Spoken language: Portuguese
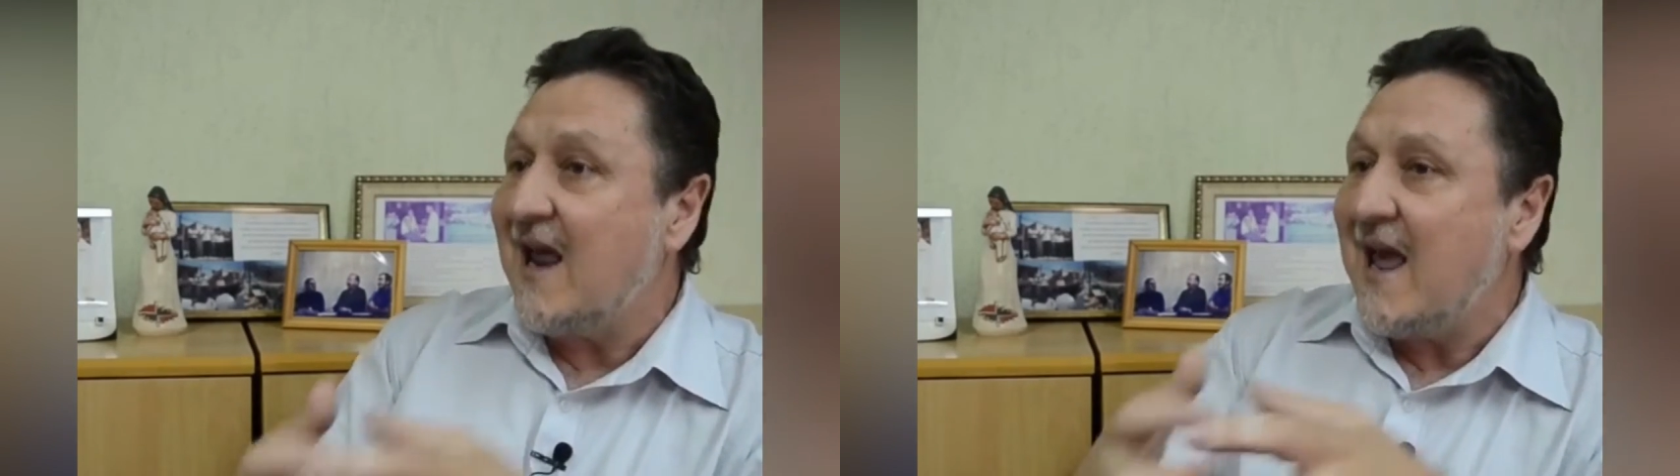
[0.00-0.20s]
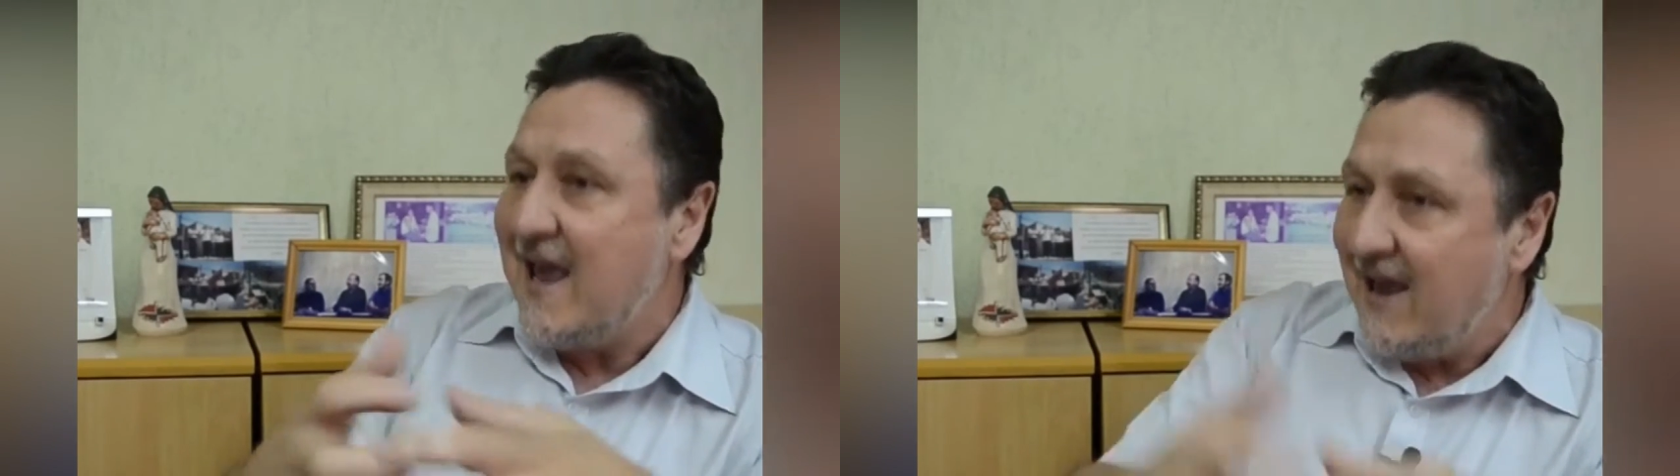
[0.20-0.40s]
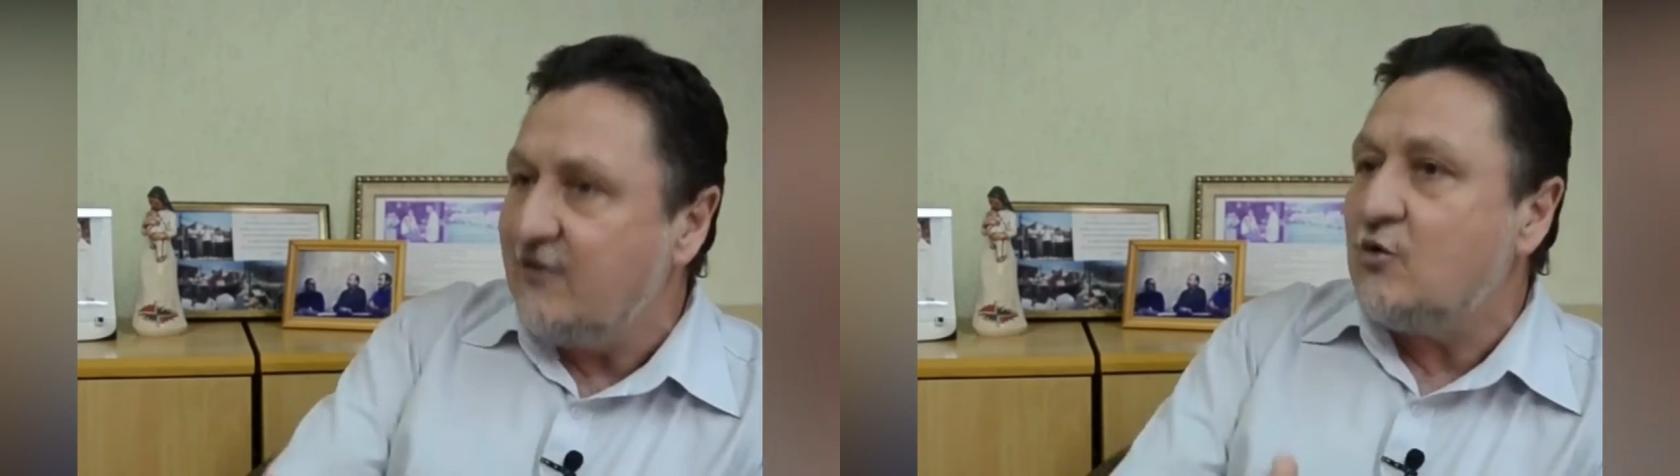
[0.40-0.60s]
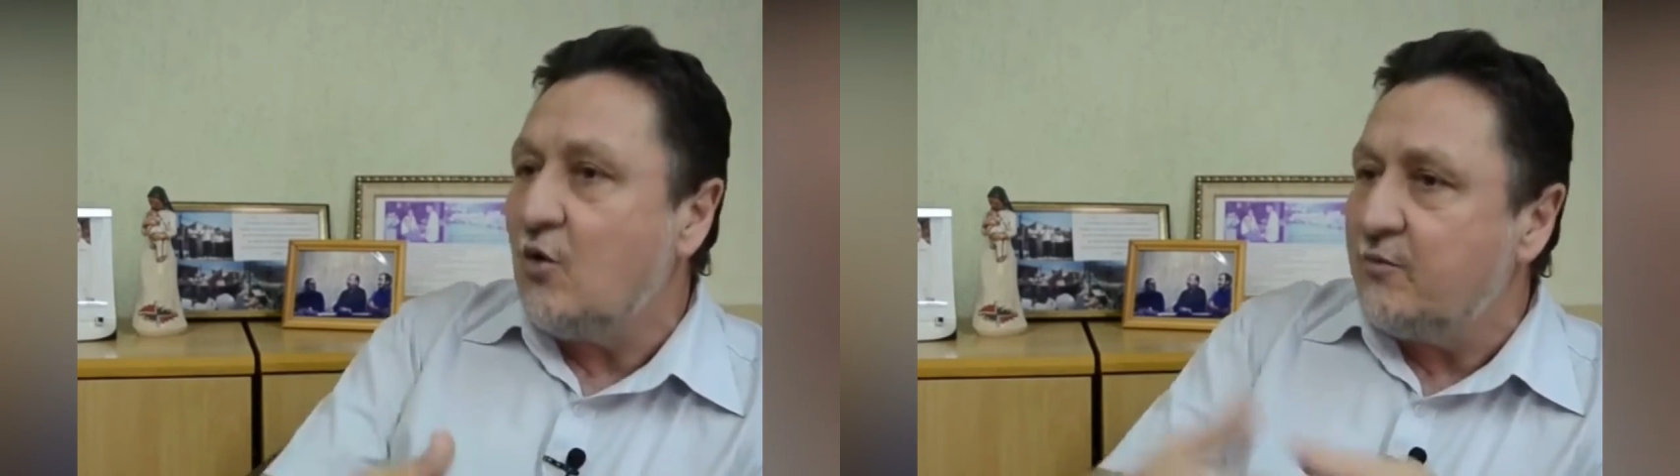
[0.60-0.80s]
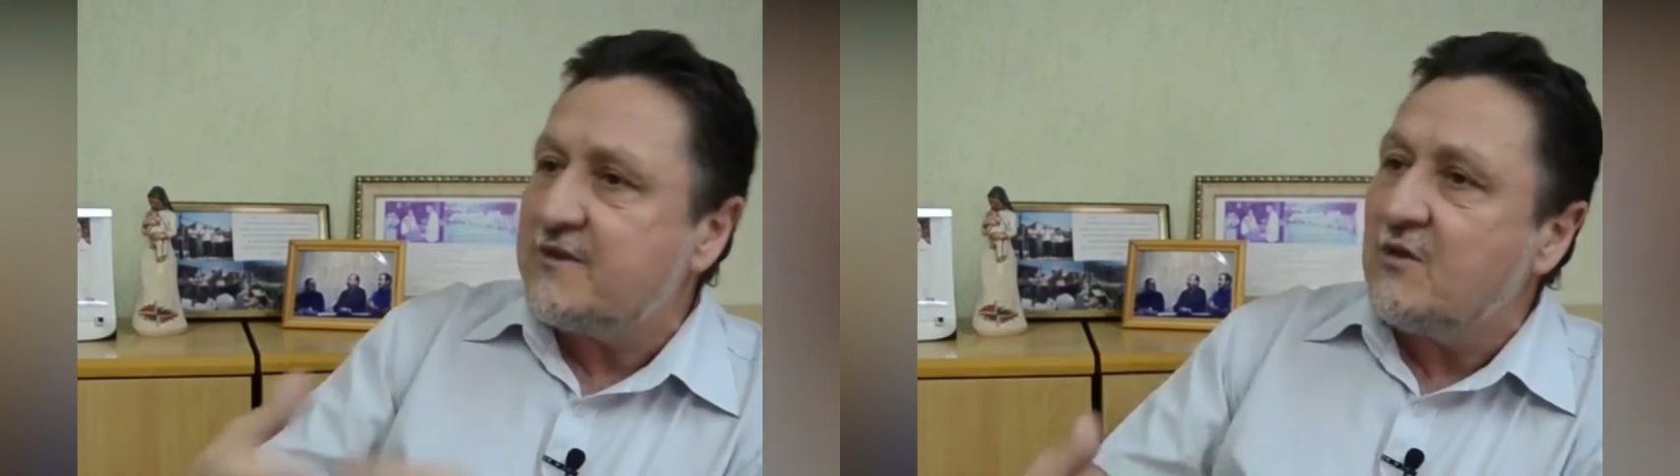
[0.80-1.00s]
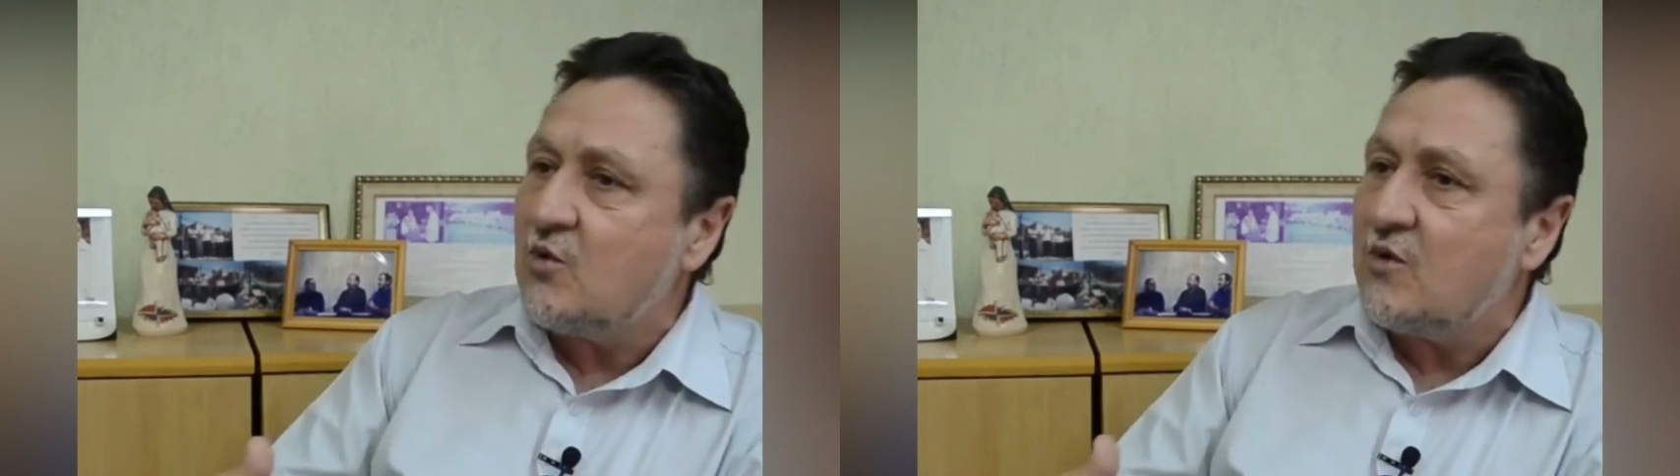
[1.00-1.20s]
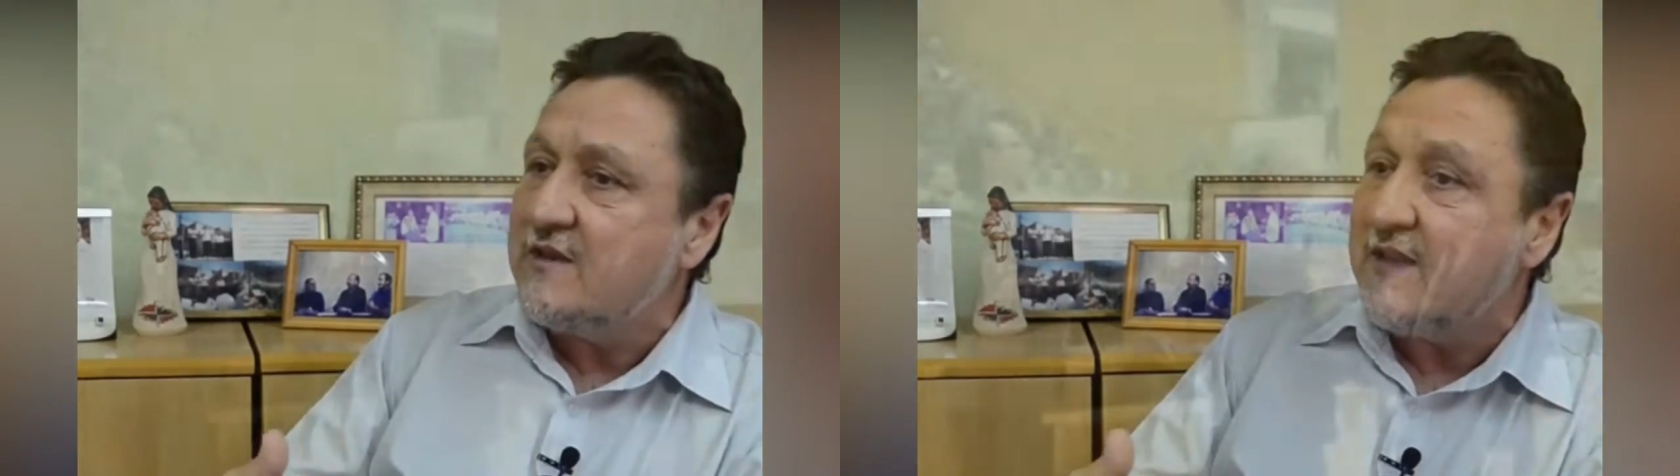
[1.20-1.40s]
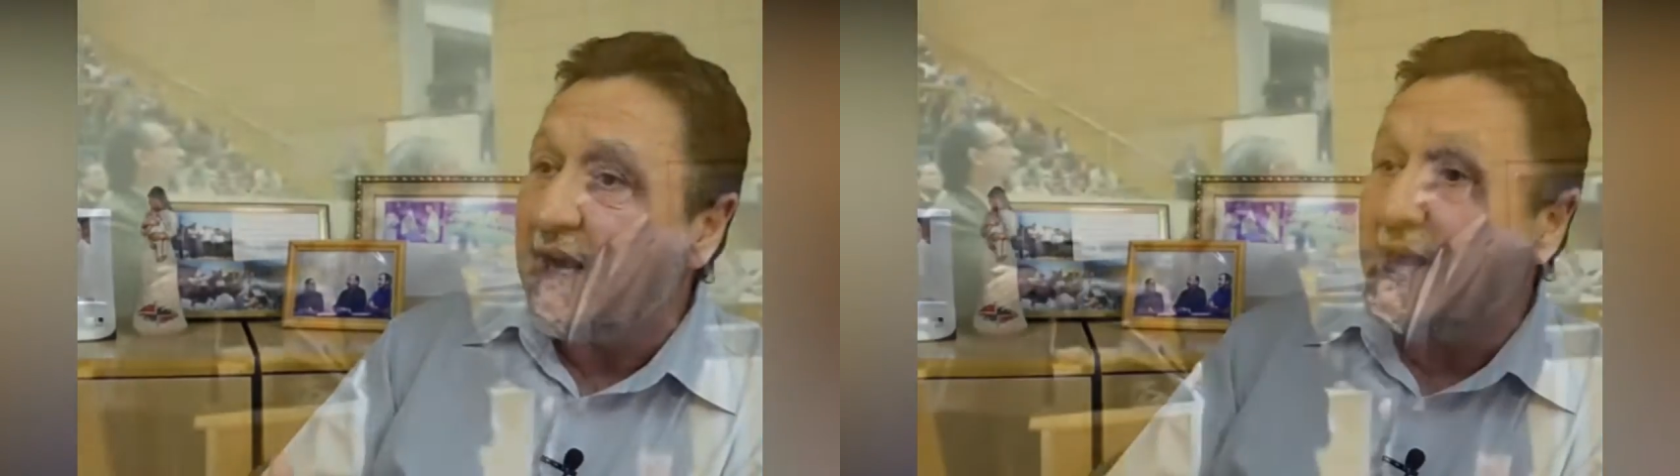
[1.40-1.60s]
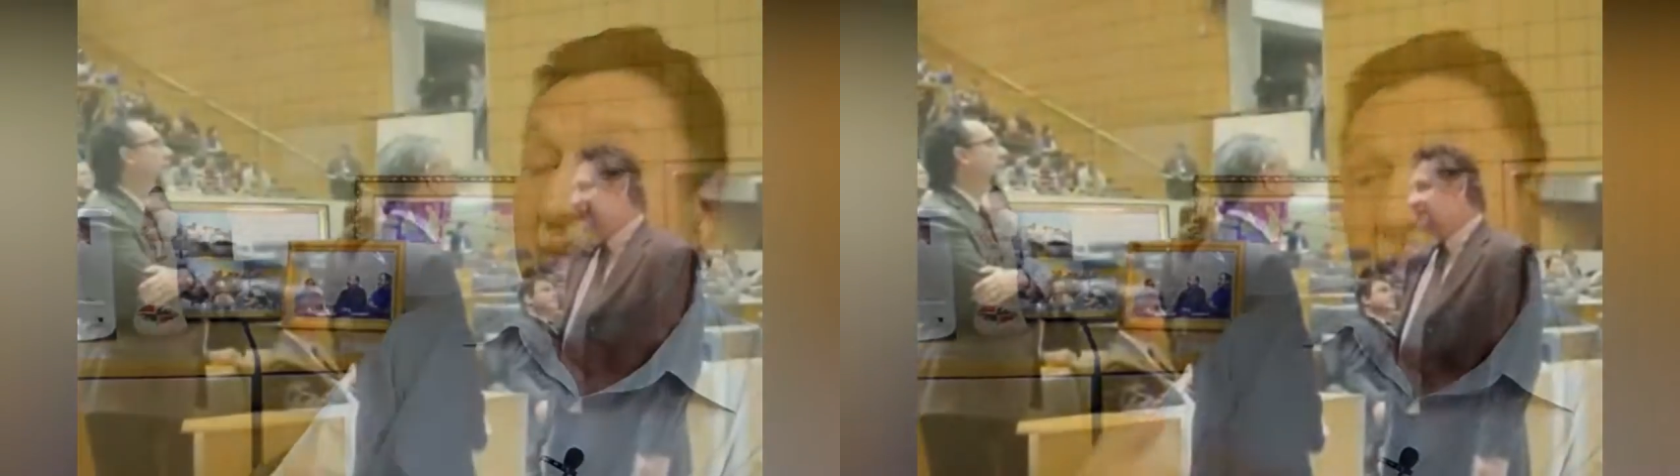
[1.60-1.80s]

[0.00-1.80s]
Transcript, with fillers: Ela é de corrupção, de coisa errada,